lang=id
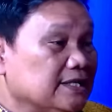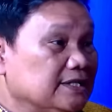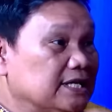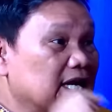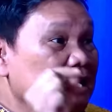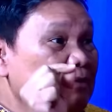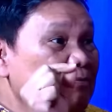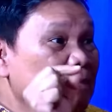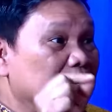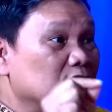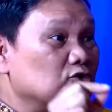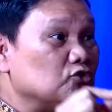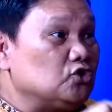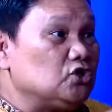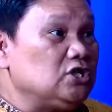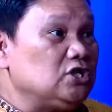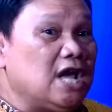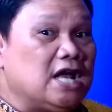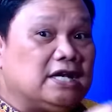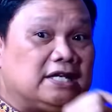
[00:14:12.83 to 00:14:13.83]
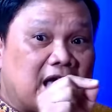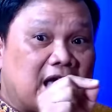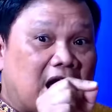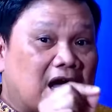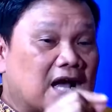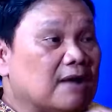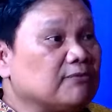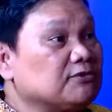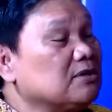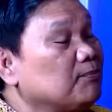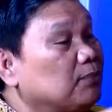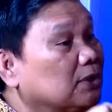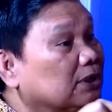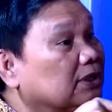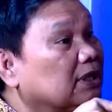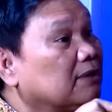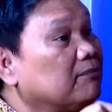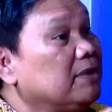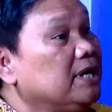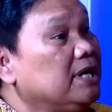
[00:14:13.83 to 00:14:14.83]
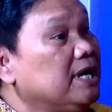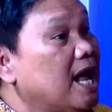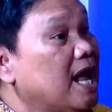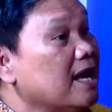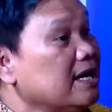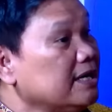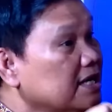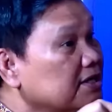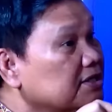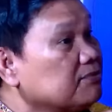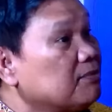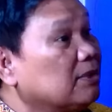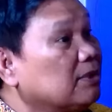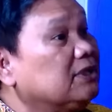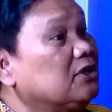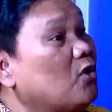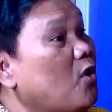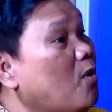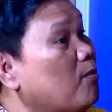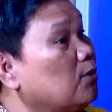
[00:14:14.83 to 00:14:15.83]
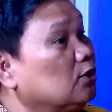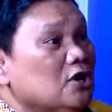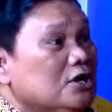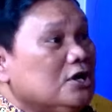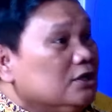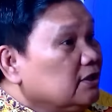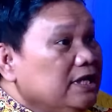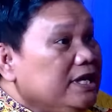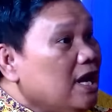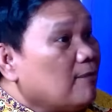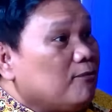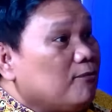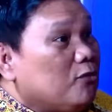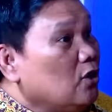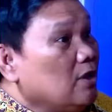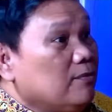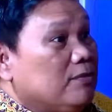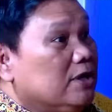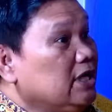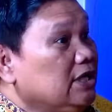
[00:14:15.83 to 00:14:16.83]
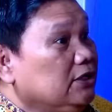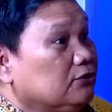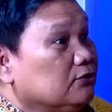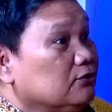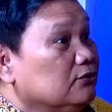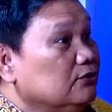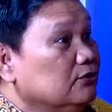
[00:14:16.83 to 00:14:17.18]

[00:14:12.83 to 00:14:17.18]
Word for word: Jadi manusia dianggap seperti benda dan seperti robot. Tidak boleh begitu.